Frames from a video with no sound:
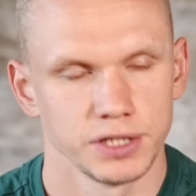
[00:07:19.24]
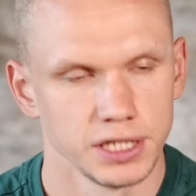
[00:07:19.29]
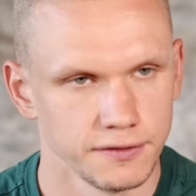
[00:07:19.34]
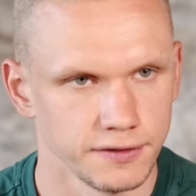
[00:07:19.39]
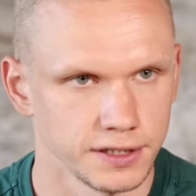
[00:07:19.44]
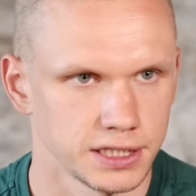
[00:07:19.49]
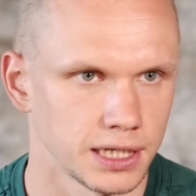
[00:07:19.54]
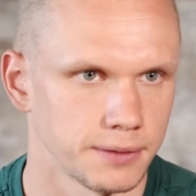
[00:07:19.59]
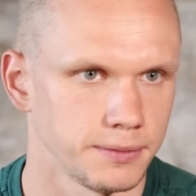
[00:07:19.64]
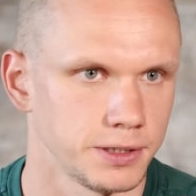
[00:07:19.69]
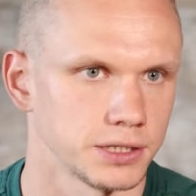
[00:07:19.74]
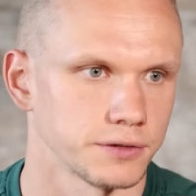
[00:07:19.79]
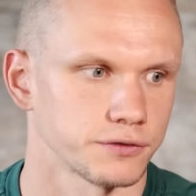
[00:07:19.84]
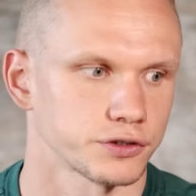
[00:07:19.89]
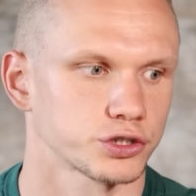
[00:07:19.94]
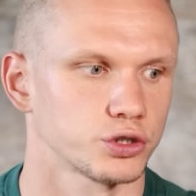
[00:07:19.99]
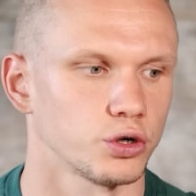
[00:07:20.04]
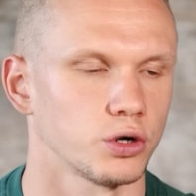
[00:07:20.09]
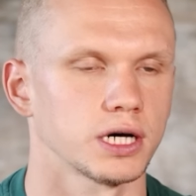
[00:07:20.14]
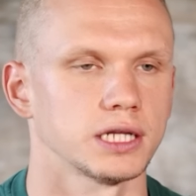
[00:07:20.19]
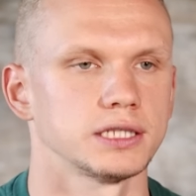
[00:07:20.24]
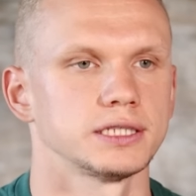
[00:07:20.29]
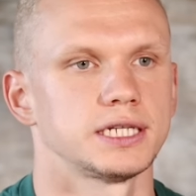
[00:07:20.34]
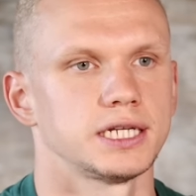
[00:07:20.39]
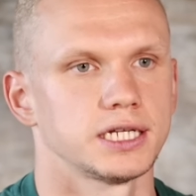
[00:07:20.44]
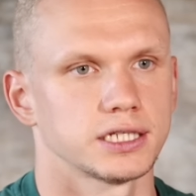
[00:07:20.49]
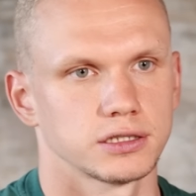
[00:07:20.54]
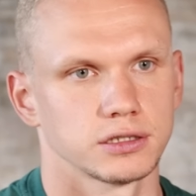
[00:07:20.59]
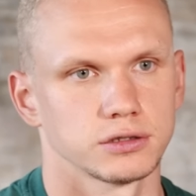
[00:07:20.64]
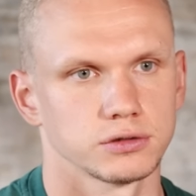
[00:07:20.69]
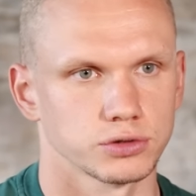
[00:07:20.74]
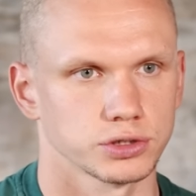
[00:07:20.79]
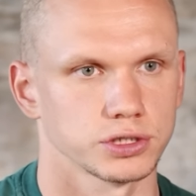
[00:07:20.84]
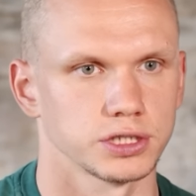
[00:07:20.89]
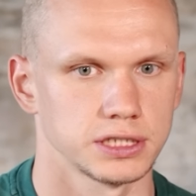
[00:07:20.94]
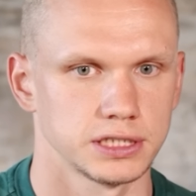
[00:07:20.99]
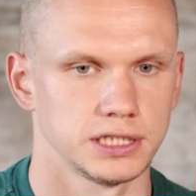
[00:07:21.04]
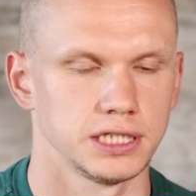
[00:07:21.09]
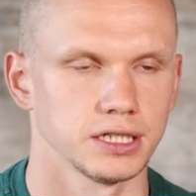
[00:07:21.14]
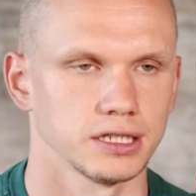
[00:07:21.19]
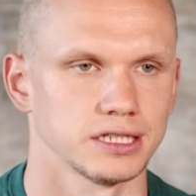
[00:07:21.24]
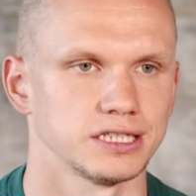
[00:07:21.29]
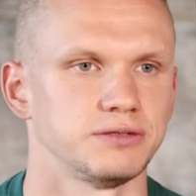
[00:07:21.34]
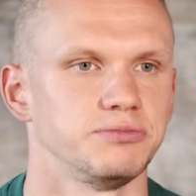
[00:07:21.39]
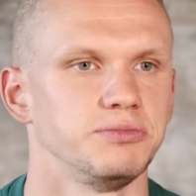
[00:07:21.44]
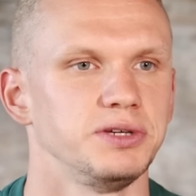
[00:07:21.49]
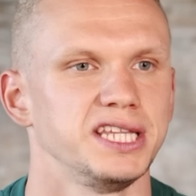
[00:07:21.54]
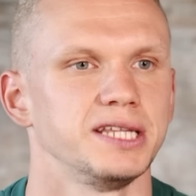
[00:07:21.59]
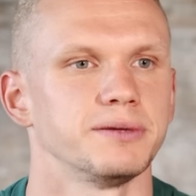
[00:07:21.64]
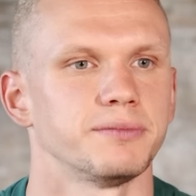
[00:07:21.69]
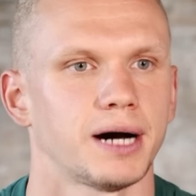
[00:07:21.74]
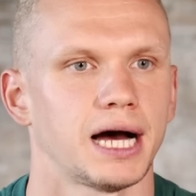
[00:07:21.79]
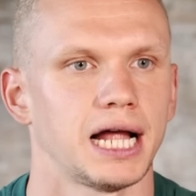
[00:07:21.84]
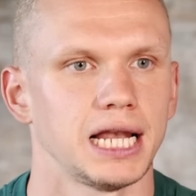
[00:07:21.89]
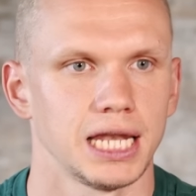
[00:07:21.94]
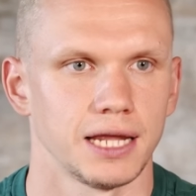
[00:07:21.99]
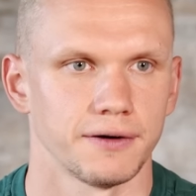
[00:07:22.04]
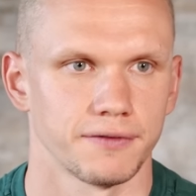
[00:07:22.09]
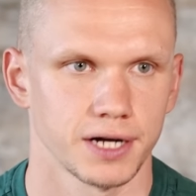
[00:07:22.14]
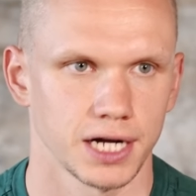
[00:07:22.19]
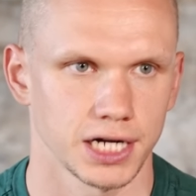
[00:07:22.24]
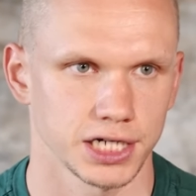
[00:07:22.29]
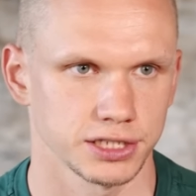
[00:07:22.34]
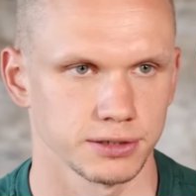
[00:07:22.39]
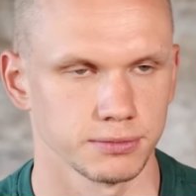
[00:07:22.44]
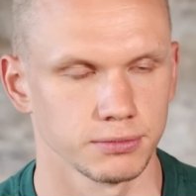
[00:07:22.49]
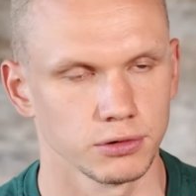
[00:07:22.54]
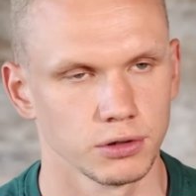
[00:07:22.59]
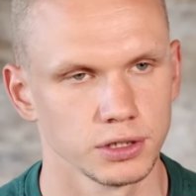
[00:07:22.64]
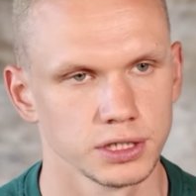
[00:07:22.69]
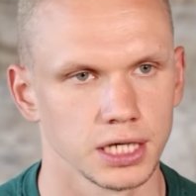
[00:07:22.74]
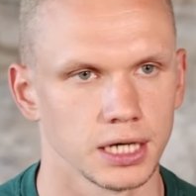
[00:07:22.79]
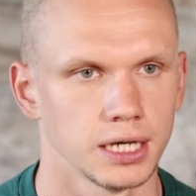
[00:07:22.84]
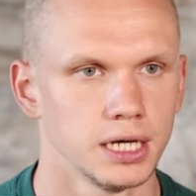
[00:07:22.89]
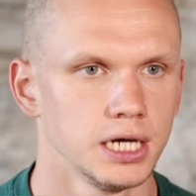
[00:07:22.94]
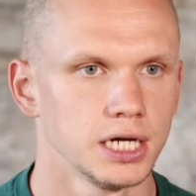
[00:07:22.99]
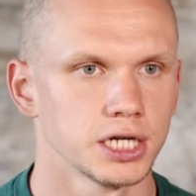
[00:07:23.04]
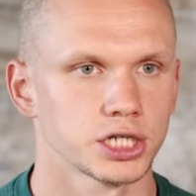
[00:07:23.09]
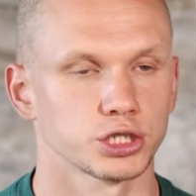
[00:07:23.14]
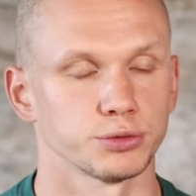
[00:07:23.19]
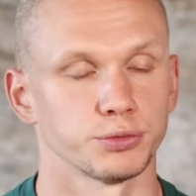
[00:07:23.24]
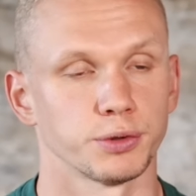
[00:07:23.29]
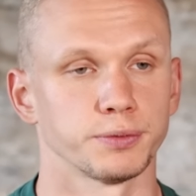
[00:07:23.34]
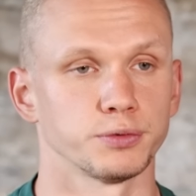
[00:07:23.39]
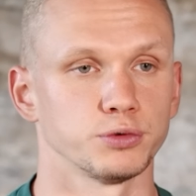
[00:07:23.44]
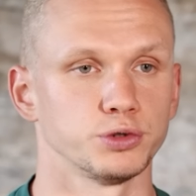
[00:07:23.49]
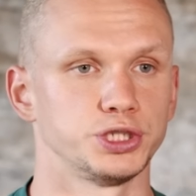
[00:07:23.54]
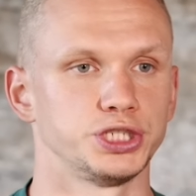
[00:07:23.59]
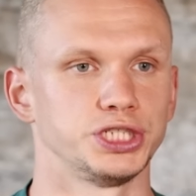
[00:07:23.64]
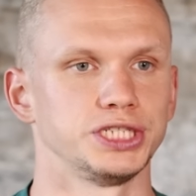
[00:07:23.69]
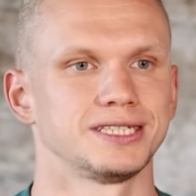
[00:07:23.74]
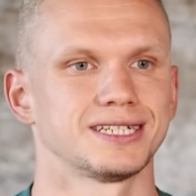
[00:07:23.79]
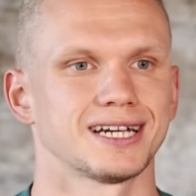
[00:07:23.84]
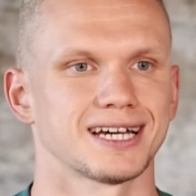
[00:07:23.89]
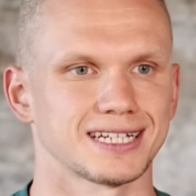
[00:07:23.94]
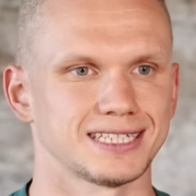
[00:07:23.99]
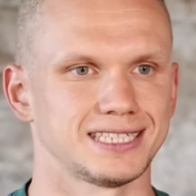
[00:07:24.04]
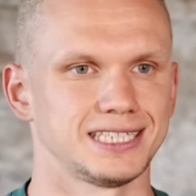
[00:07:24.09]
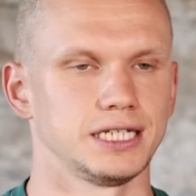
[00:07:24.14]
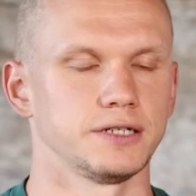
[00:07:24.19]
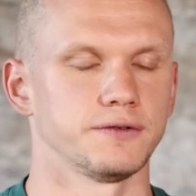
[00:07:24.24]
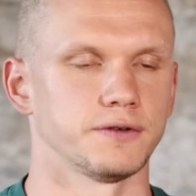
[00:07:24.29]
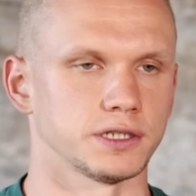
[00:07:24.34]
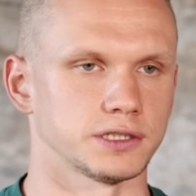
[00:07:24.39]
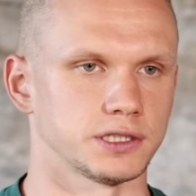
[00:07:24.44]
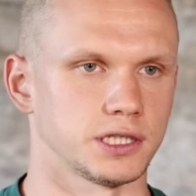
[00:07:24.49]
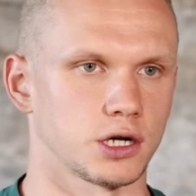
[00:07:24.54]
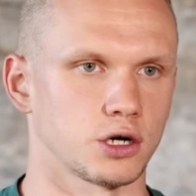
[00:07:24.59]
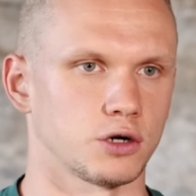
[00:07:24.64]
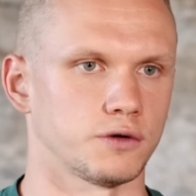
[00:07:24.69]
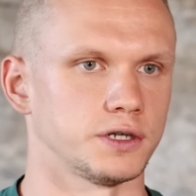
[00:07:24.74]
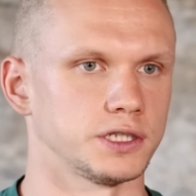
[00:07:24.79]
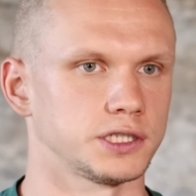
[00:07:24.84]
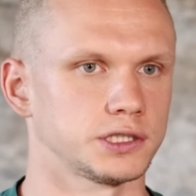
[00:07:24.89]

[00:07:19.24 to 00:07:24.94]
и витаминов. Что конкретно нужно сделать минимально в каждом блоке, чтобы получить красивое, здоровое,